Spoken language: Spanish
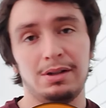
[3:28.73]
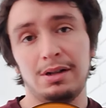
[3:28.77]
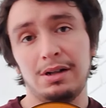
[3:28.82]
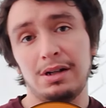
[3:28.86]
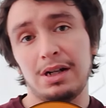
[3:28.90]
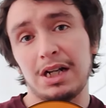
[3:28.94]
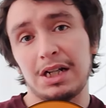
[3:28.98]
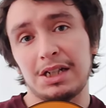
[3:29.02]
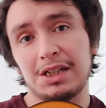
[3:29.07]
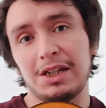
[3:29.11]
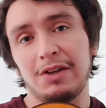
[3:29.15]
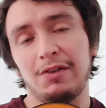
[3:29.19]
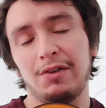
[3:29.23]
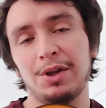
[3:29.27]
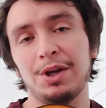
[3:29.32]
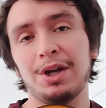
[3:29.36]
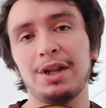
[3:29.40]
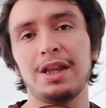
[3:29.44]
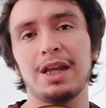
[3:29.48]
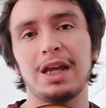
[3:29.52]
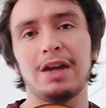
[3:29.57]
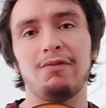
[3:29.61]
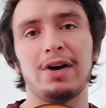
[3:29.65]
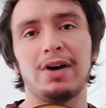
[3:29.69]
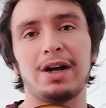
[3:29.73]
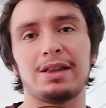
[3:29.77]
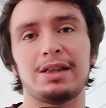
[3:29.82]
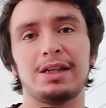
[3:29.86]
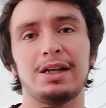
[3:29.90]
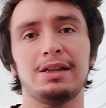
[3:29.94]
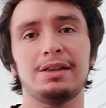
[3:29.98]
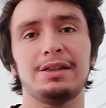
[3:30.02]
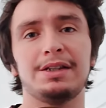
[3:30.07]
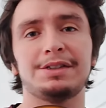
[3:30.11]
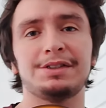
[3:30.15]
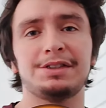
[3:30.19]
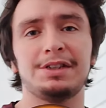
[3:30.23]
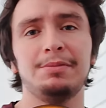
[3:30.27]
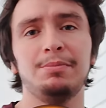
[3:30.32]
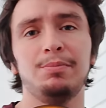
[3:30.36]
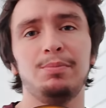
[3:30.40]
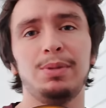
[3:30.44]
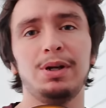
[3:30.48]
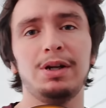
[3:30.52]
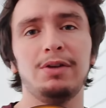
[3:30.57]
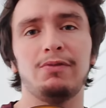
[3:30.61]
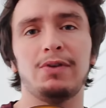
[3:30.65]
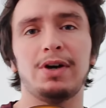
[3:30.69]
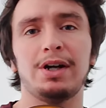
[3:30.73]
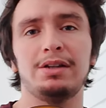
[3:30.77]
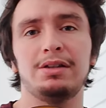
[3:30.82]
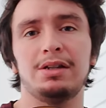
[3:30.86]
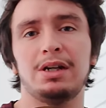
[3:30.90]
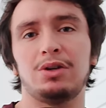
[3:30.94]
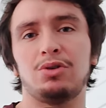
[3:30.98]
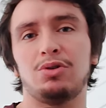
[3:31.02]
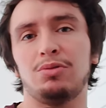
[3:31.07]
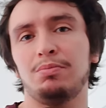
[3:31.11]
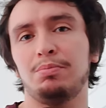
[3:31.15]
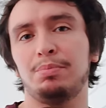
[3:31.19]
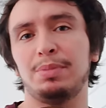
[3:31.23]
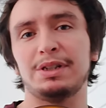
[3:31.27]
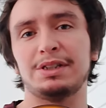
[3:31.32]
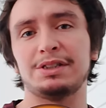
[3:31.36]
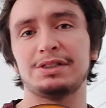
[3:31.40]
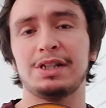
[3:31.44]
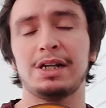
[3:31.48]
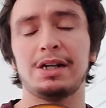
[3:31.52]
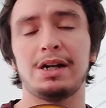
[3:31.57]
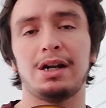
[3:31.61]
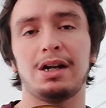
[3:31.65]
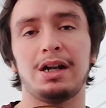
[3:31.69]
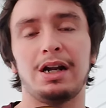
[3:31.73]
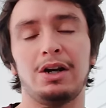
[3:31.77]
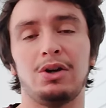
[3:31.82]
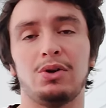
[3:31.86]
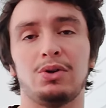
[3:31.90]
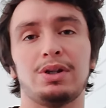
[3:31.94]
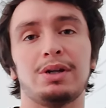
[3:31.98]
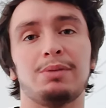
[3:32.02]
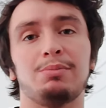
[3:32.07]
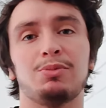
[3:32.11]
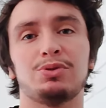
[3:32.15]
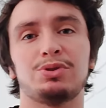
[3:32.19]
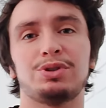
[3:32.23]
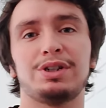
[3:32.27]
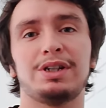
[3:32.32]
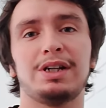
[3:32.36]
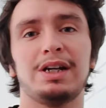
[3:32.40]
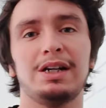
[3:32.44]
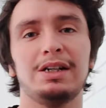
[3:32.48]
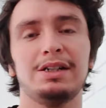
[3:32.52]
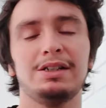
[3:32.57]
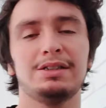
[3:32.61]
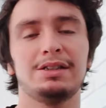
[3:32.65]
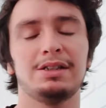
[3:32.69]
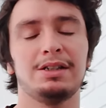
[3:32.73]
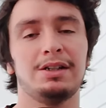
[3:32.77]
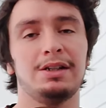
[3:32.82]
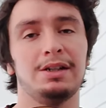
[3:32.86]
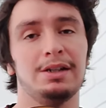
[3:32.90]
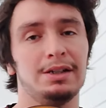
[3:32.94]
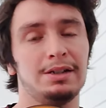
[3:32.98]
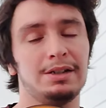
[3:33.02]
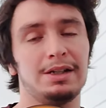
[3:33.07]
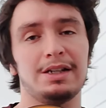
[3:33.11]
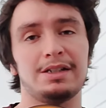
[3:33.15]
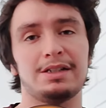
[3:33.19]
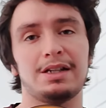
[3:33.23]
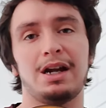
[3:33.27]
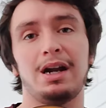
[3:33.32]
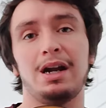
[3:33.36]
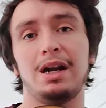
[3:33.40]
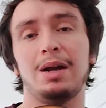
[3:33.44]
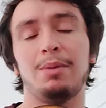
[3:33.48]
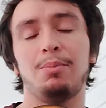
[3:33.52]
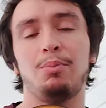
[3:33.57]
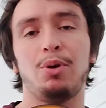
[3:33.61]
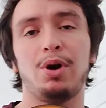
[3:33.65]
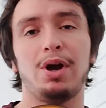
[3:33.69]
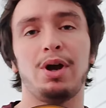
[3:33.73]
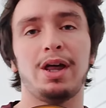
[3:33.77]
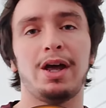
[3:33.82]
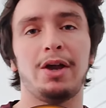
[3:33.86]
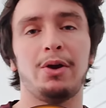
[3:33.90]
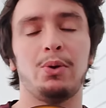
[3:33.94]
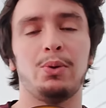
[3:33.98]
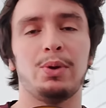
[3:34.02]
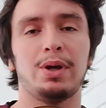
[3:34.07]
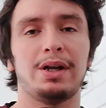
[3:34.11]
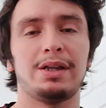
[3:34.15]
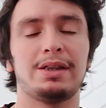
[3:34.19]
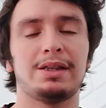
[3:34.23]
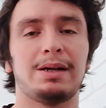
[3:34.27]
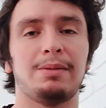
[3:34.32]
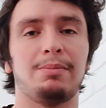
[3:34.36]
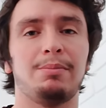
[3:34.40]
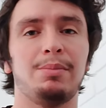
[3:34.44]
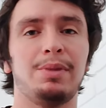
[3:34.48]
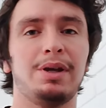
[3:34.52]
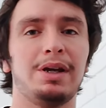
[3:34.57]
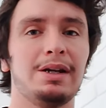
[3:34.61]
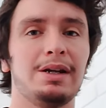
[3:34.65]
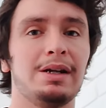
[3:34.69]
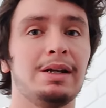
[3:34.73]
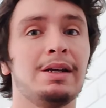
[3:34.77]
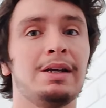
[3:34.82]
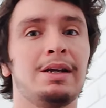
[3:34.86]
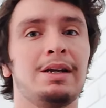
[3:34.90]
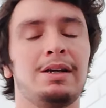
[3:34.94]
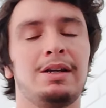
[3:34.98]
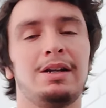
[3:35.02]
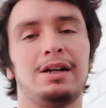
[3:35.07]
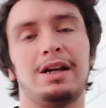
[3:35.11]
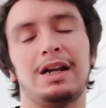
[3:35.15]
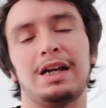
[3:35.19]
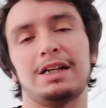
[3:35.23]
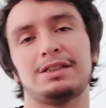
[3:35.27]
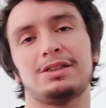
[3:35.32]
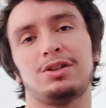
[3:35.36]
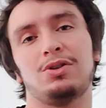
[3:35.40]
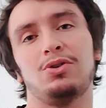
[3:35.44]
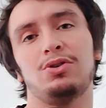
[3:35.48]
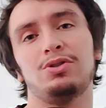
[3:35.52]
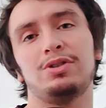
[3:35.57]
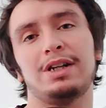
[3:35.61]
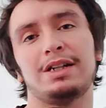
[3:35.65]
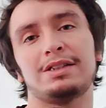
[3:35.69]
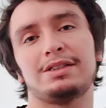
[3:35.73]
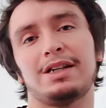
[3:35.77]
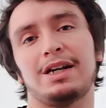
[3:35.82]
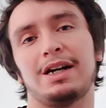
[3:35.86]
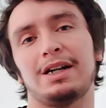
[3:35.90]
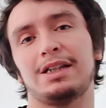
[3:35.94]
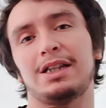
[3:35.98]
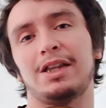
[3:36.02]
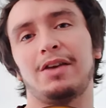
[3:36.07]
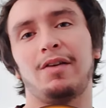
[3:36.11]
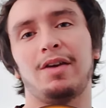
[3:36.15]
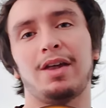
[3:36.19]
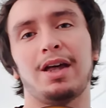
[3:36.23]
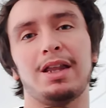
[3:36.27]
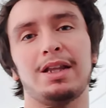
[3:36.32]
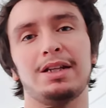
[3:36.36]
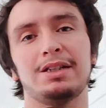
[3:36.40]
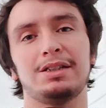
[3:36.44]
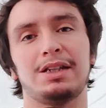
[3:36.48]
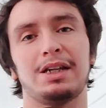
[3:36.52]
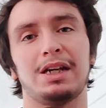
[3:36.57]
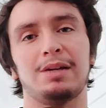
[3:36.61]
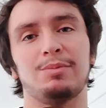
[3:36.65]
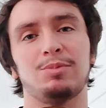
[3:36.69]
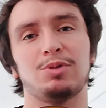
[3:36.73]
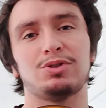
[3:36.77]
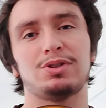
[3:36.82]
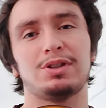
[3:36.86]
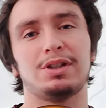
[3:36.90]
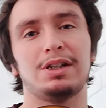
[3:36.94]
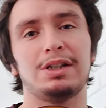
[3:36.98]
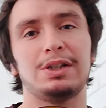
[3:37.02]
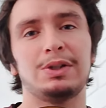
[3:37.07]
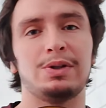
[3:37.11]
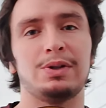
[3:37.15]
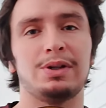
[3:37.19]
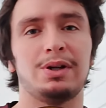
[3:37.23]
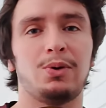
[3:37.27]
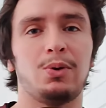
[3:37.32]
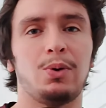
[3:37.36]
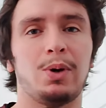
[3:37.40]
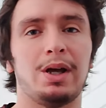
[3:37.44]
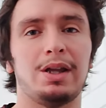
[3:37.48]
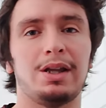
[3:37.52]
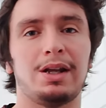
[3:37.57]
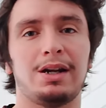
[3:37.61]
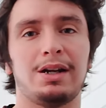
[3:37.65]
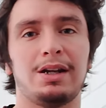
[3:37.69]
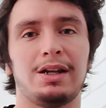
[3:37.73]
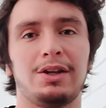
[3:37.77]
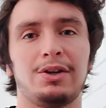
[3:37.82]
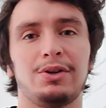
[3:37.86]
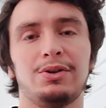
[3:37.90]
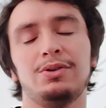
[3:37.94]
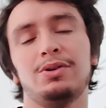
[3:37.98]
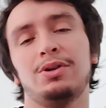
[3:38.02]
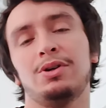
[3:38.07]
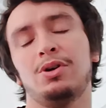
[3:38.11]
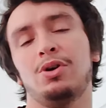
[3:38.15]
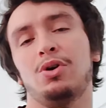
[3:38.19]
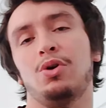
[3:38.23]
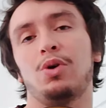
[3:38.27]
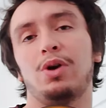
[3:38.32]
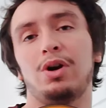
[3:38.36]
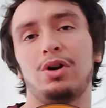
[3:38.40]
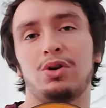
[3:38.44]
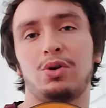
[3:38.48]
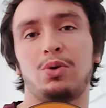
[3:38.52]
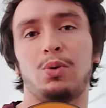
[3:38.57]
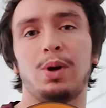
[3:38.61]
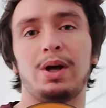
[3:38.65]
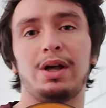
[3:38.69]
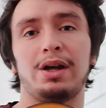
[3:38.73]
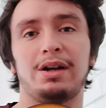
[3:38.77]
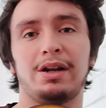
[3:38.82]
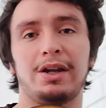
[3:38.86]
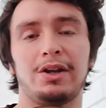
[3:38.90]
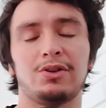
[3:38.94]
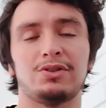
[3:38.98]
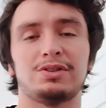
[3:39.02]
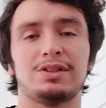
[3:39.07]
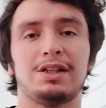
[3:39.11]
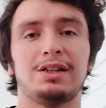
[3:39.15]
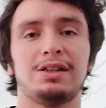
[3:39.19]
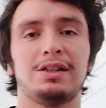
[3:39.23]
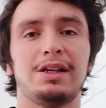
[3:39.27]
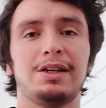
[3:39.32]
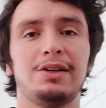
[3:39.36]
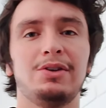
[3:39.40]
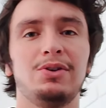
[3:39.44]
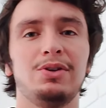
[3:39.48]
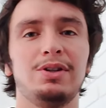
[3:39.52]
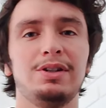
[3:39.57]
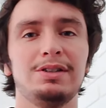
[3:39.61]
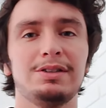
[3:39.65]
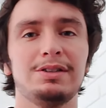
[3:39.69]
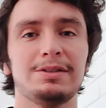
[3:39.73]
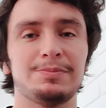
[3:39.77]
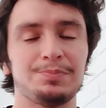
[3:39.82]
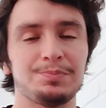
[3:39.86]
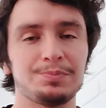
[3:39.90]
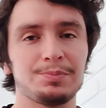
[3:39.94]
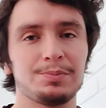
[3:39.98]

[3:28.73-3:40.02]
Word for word: La actividad es bastante simple, basta con pensar en las notas musicales, quizás les pueda ayudar también las otras actividades que hemos hecho en el cuadernillo o en los cuadernillos anteriores